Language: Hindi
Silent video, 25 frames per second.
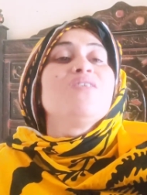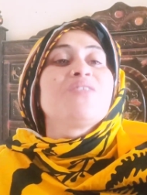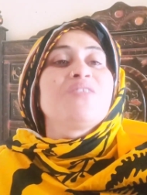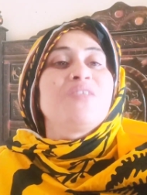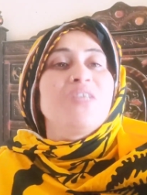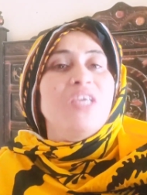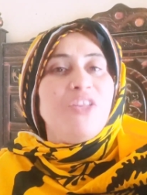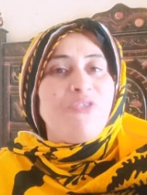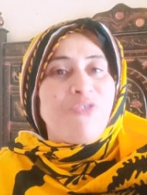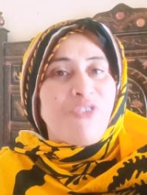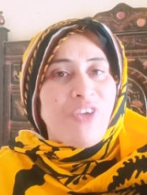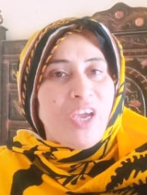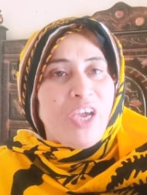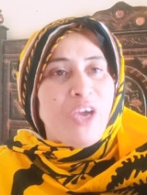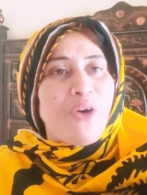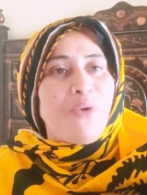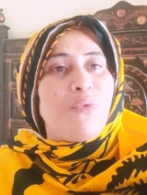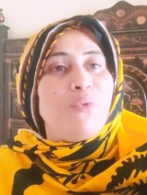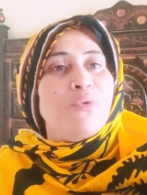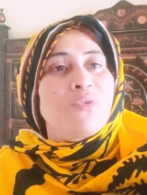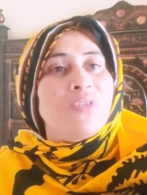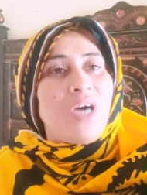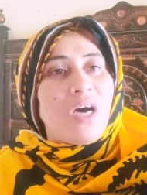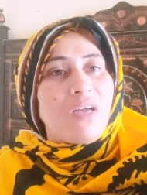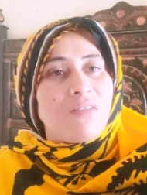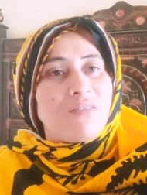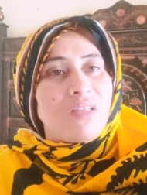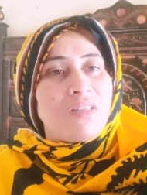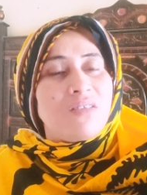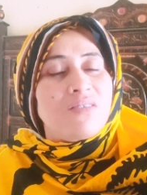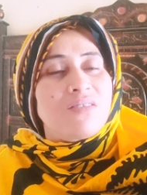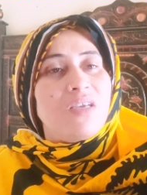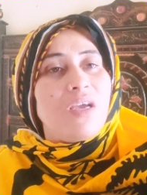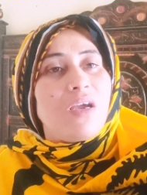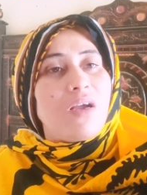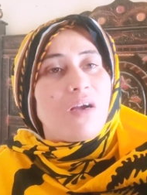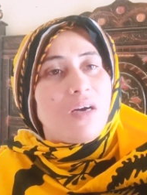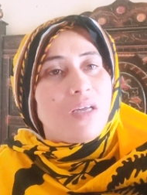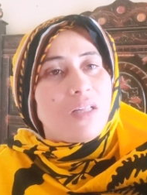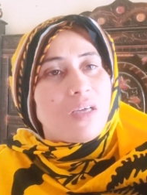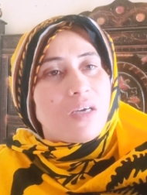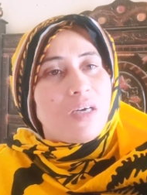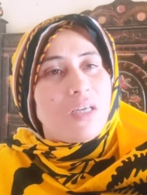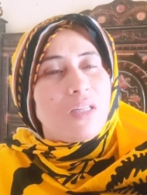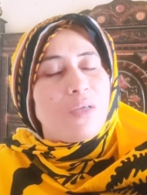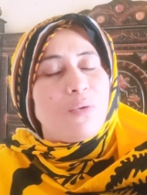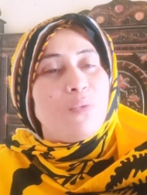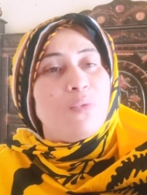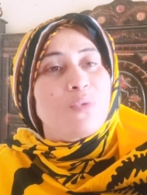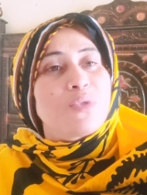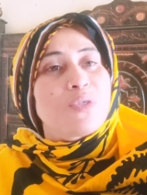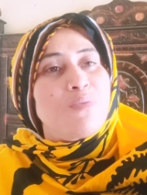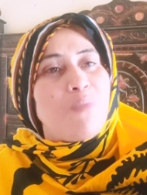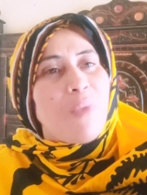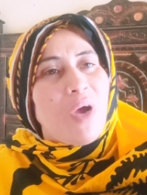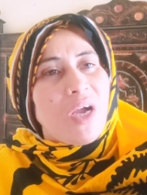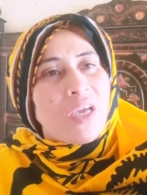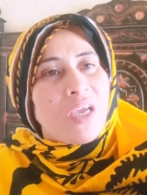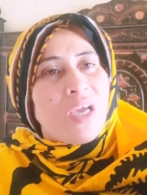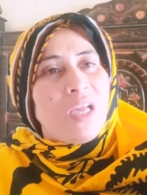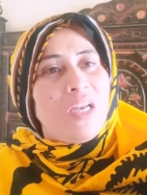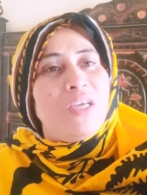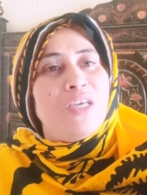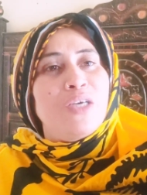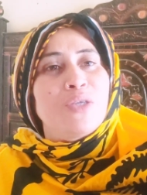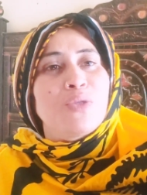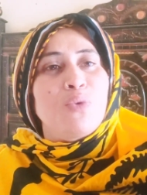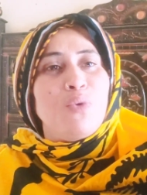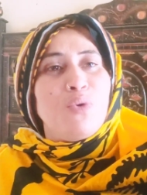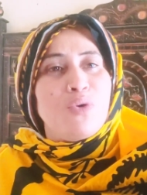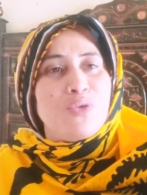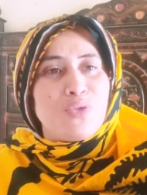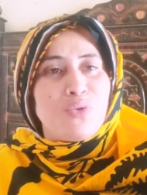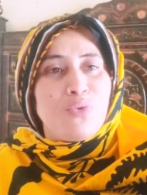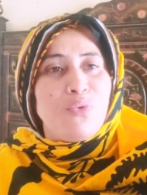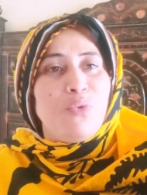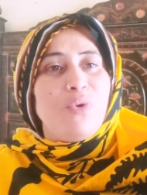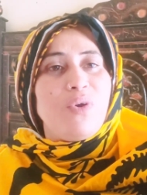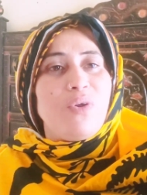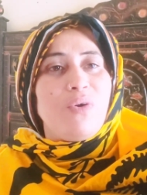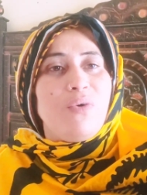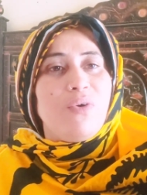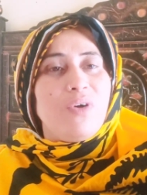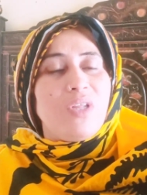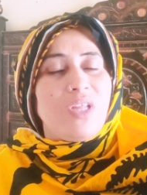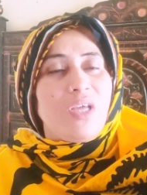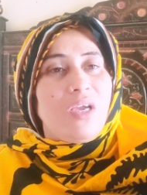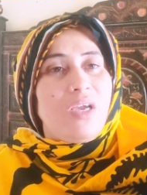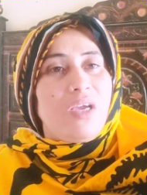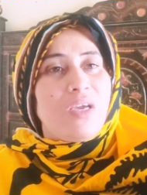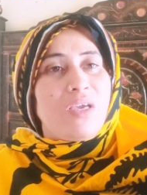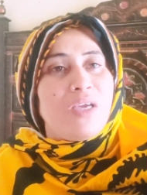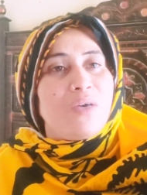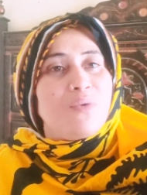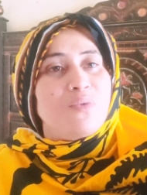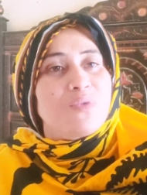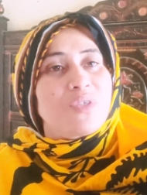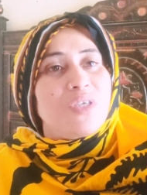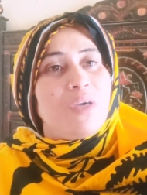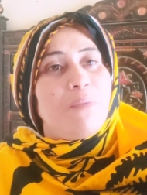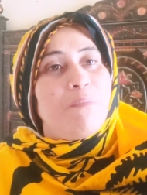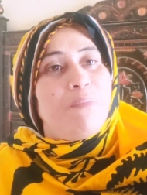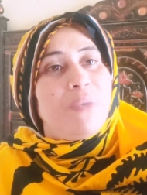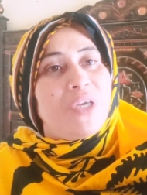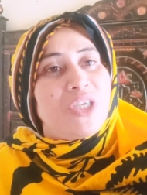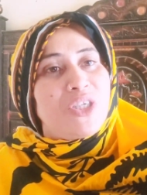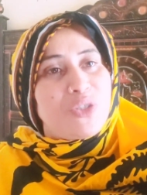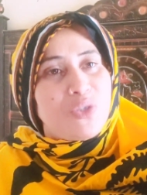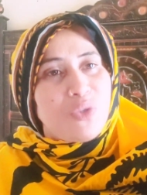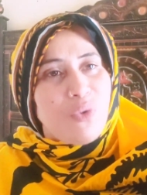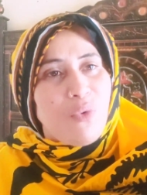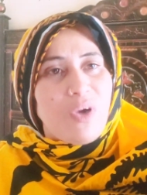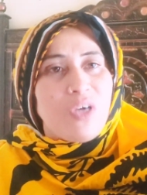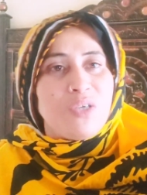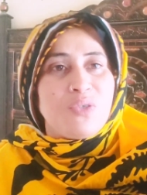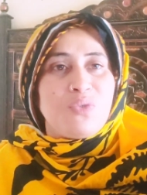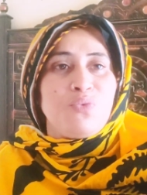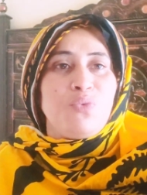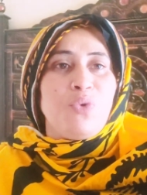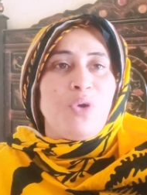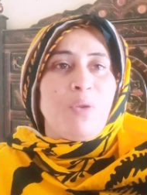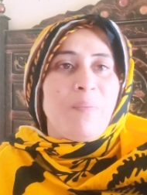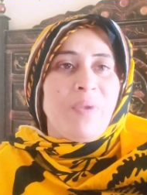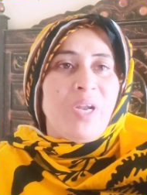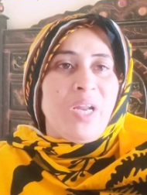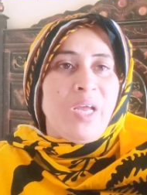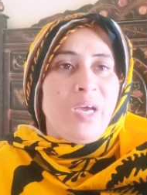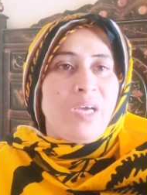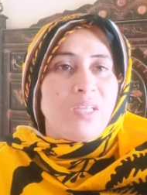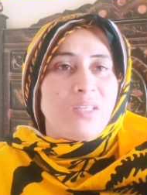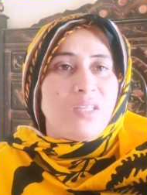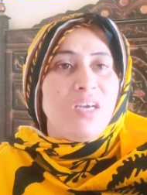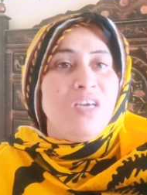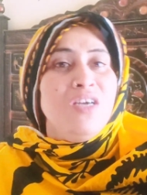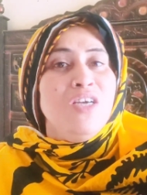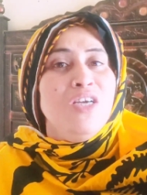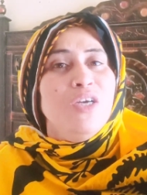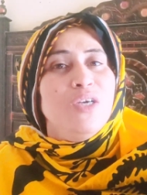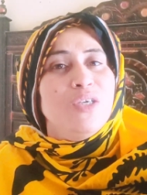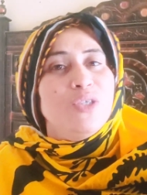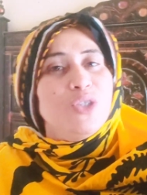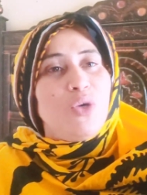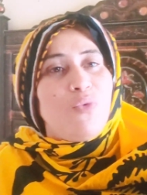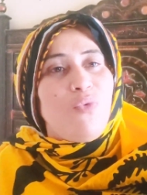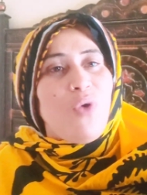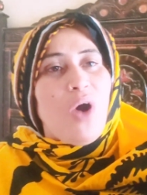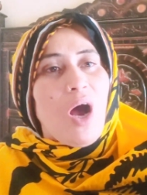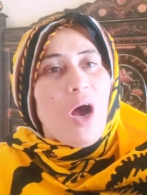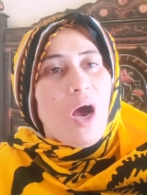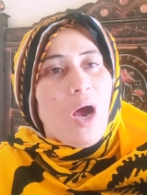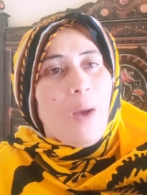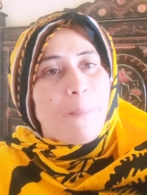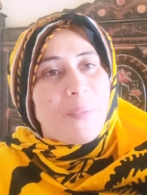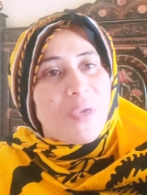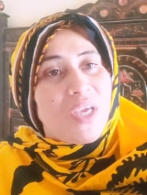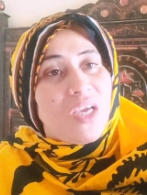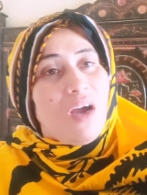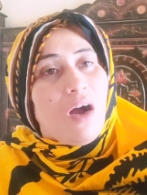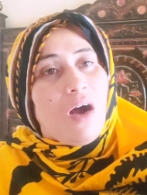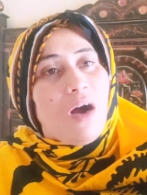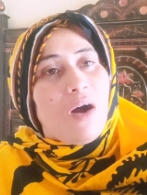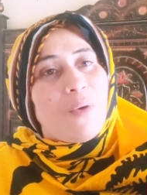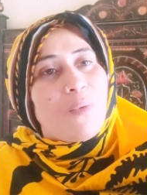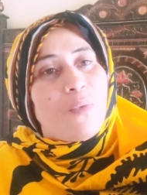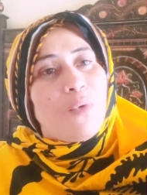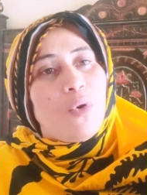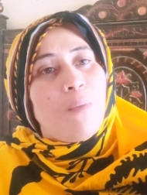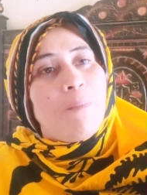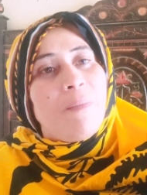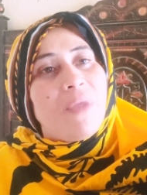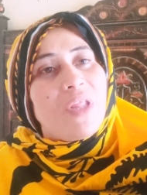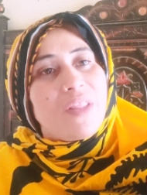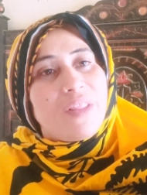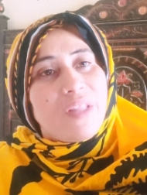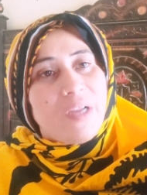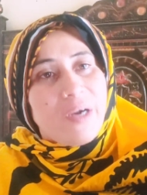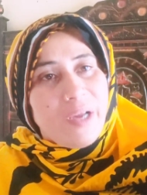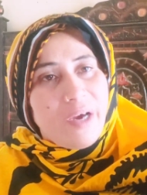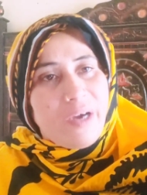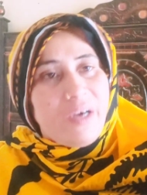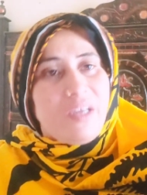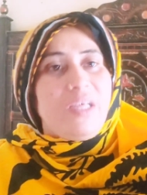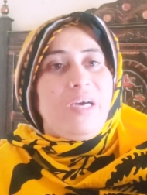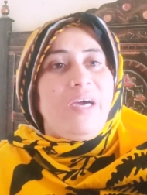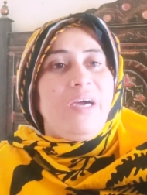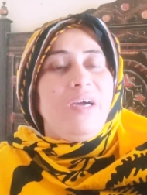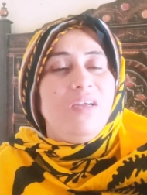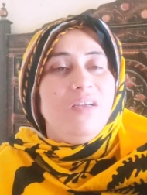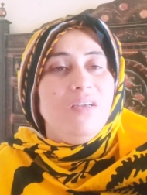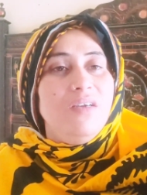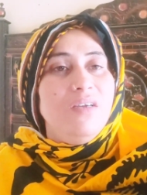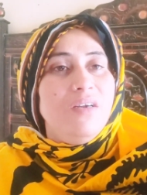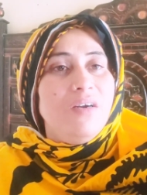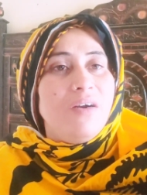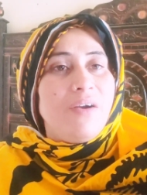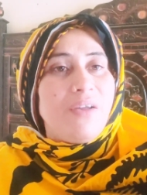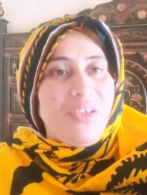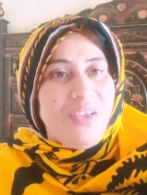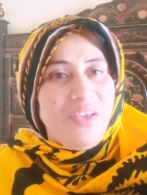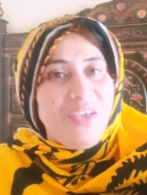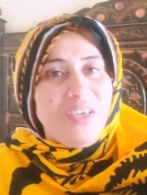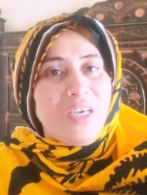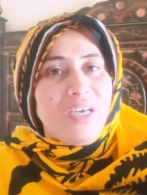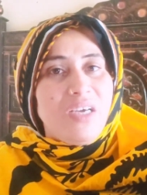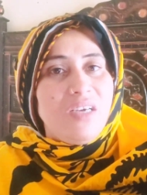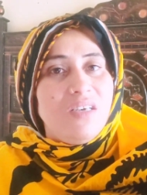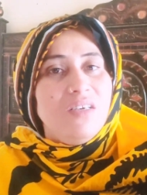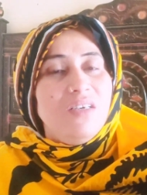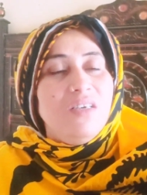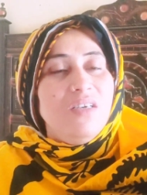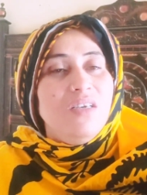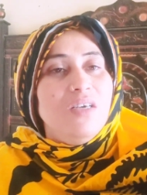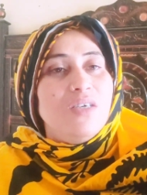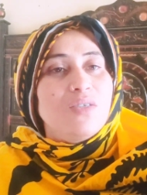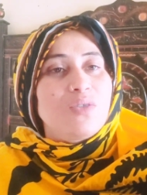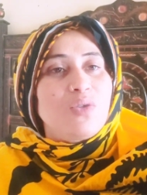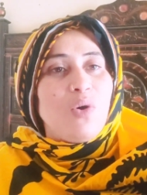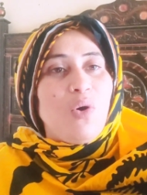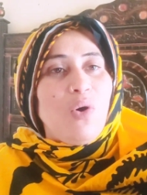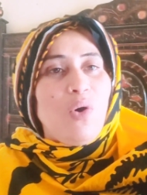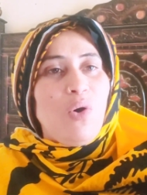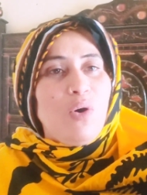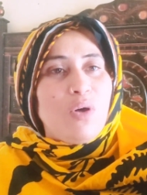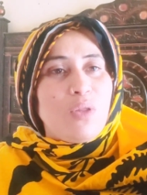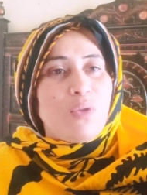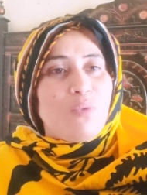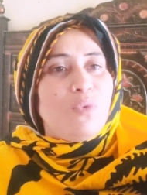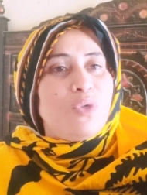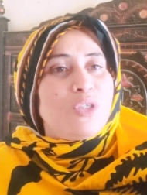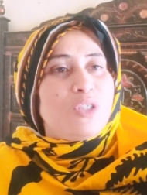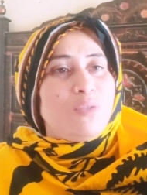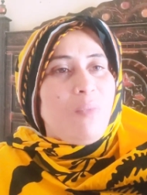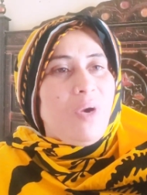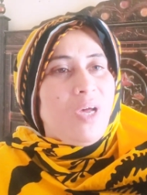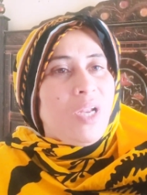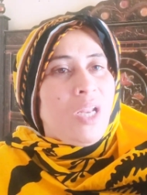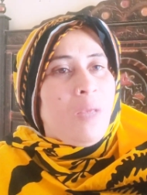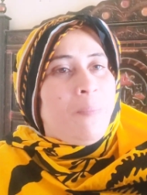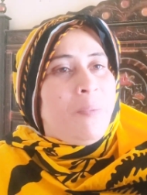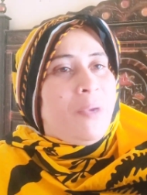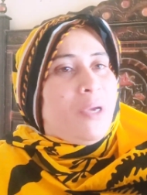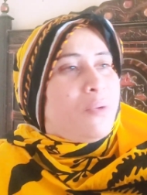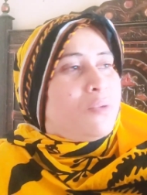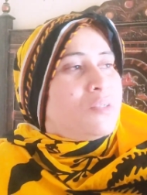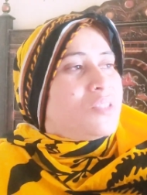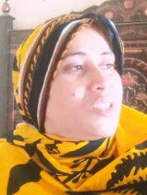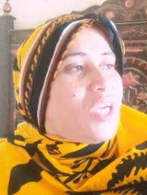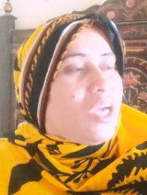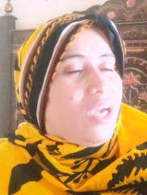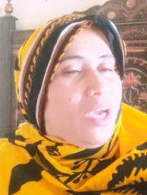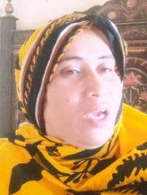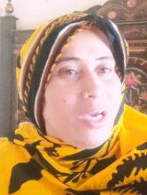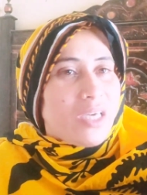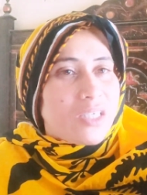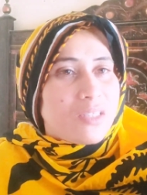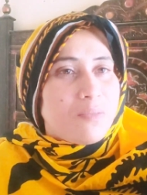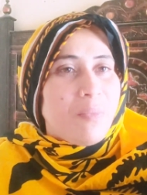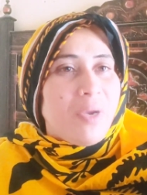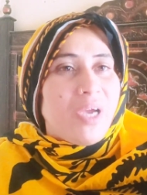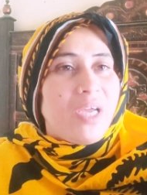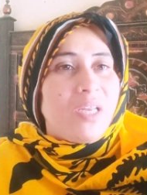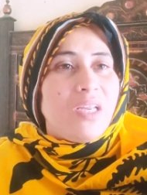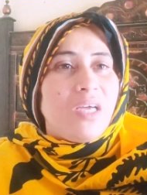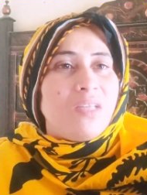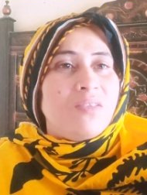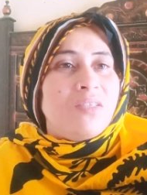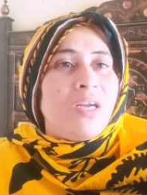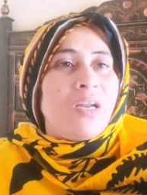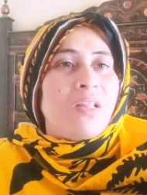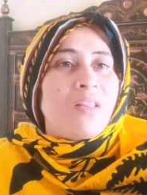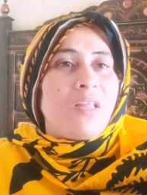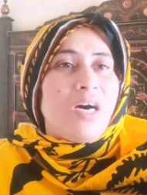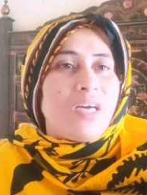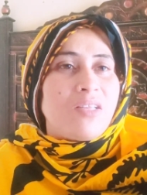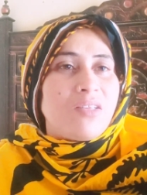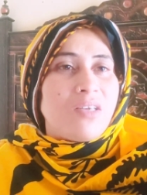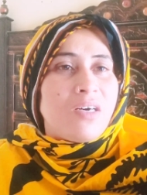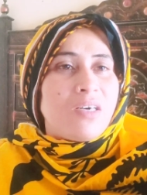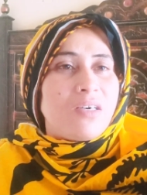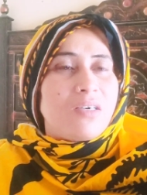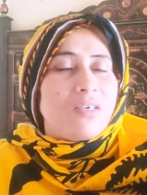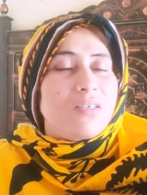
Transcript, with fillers: सिर्फ एक खुदा तरसी कर कर उजमा के लिए दो सूट और एक एक उसके बच्चों का सूट बनाया था जो वो आपकी आंखों में लड़क रहा है ठीक है तो और उजमा ने भी उनकी एक महीना दिन रात